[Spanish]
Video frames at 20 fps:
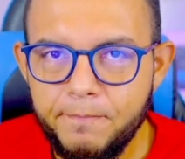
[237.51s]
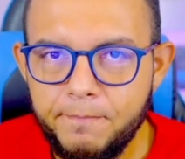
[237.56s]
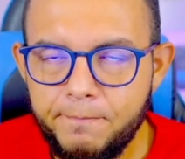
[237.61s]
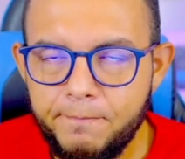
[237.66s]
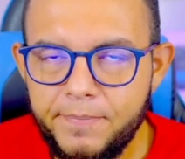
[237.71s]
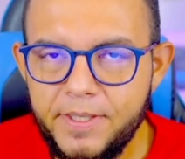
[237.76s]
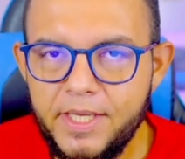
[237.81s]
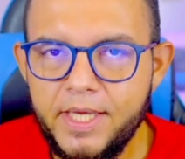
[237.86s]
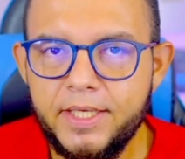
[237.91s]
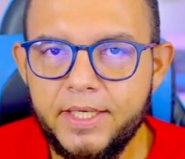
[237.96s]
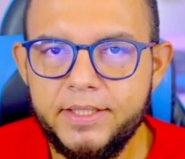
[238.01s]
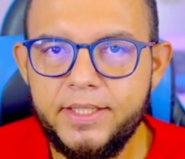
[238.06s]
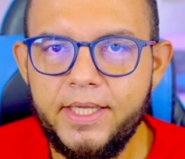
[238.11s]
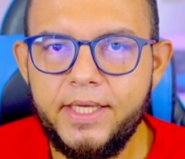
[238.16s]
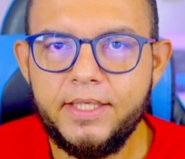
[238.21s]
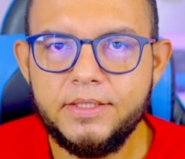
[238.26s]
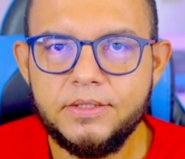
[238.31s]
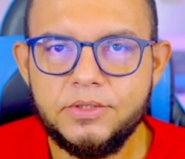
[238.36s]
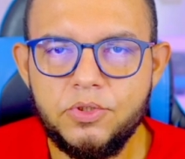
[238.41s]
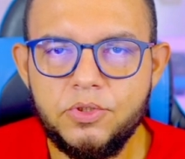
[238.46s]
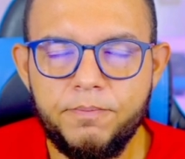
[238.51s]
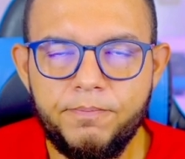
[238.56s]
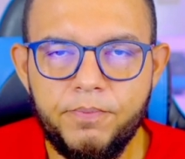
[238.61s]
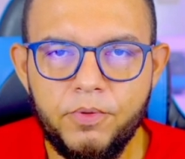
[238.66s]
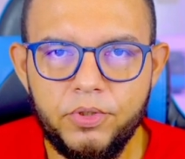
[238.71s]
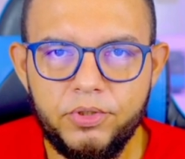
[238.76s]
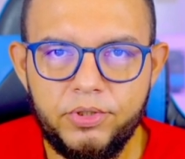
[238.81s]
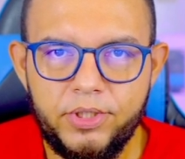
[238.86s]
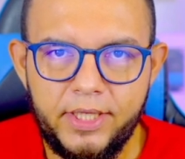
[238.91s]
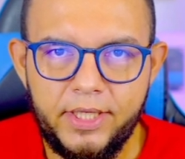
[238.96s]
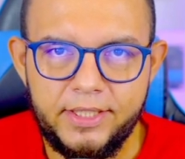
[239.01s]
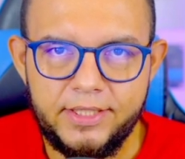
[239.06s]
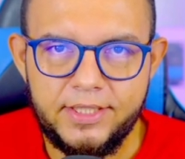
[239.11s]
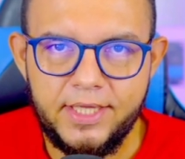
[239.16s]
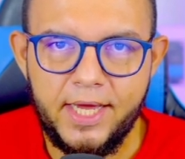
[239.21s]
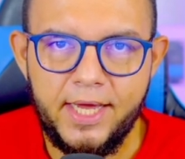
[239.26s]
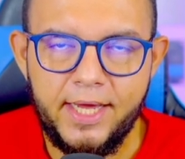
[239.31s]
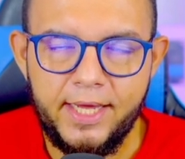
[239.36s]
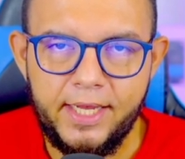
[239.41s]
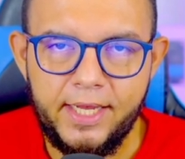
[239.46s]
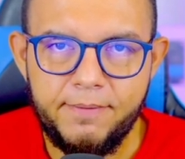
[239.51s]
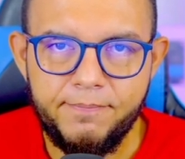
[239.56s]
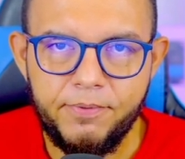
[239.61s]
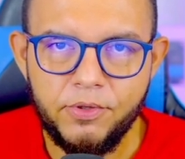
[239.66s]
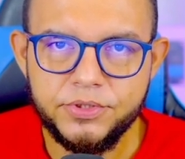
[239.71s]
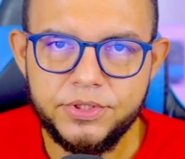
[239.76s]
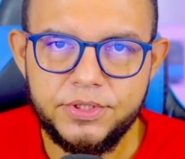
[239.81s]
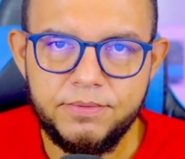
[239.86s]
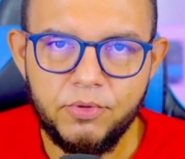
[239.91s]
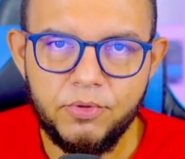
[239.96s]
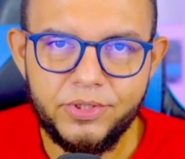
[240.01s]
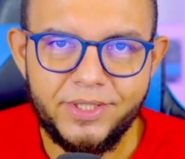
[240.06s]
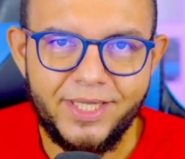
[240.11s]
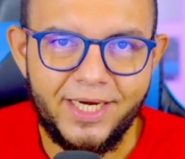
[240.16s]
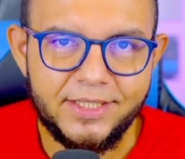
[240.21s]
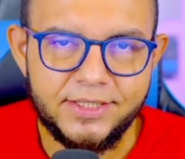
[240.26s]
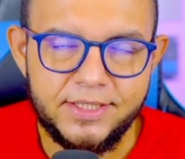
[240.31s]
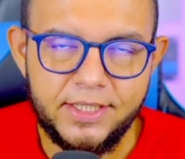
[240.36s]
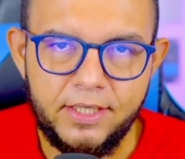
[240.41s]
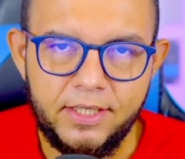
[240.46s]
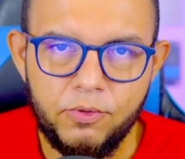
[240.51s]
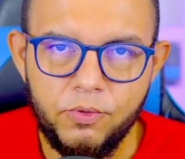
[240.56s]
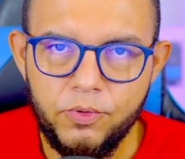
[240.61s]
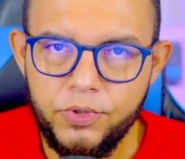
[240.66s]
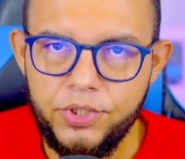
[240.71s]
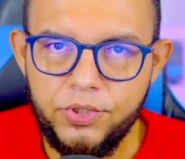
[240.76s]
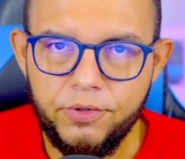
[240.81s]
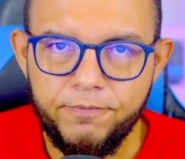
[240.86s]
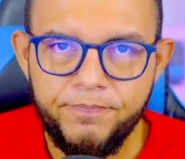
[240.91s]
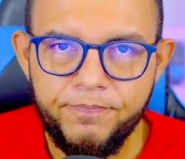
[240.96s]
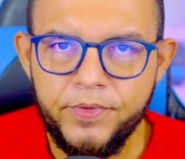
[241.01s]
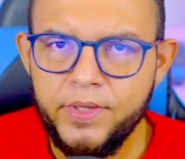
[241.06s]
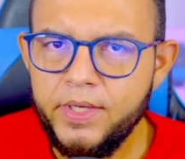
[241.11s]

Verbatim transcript: pierde soporte ya el próximo 13 de junio.